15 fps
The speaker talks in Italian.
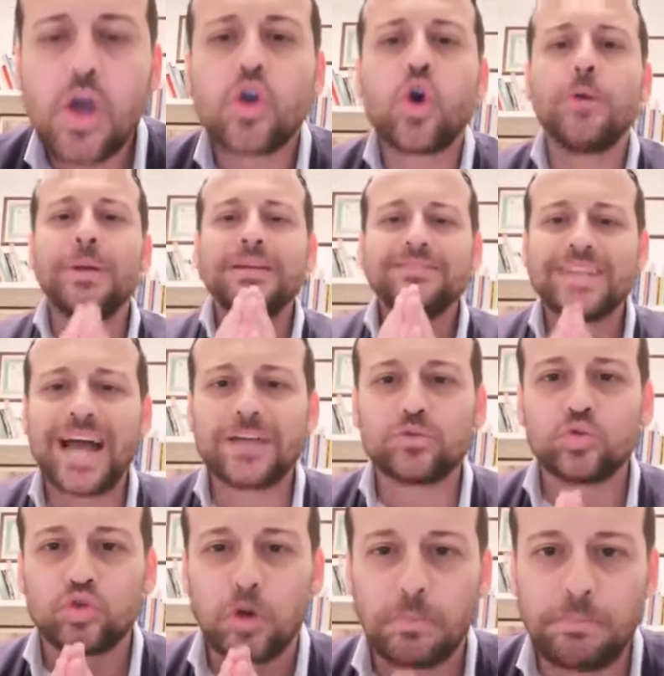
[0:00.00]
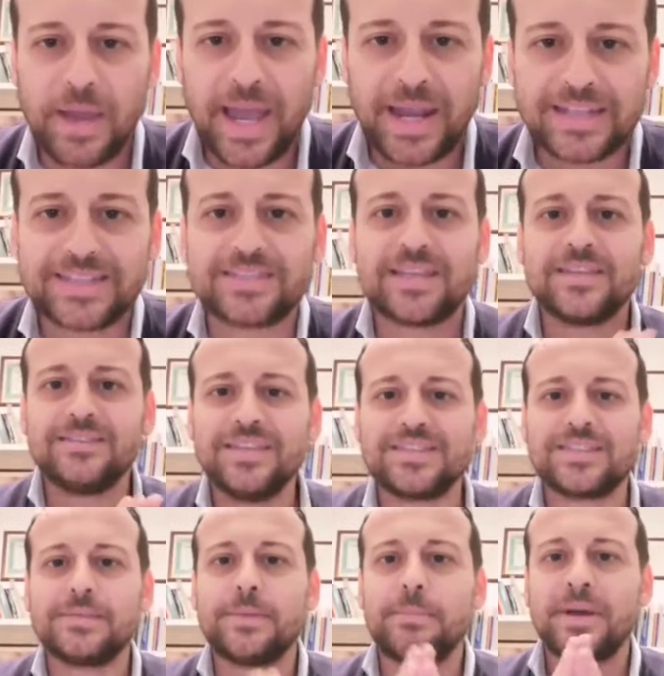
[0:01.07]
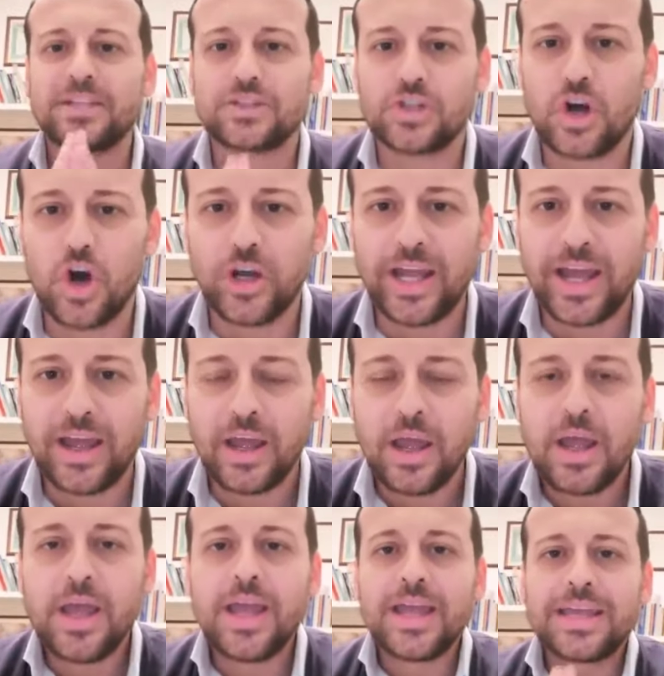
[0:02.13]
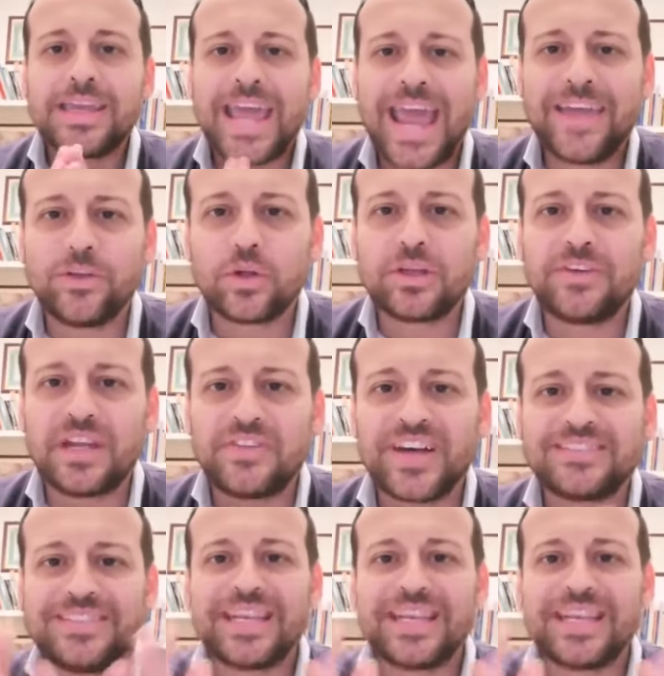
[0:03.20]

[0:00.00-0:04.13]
Come andrà tutto bene se tantissime persone chiedono di avere